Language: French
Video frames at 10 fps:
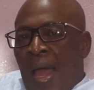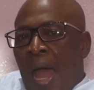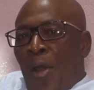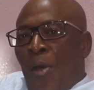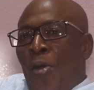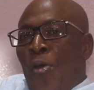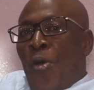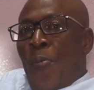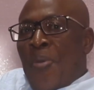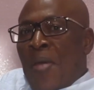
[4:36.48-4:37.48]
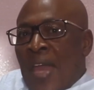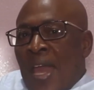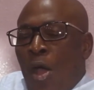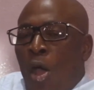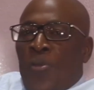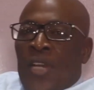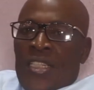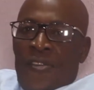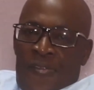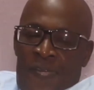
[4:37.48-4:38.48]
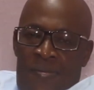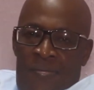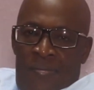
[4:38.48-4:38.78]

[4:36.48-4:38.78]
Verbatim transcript: Alors, le premier objectif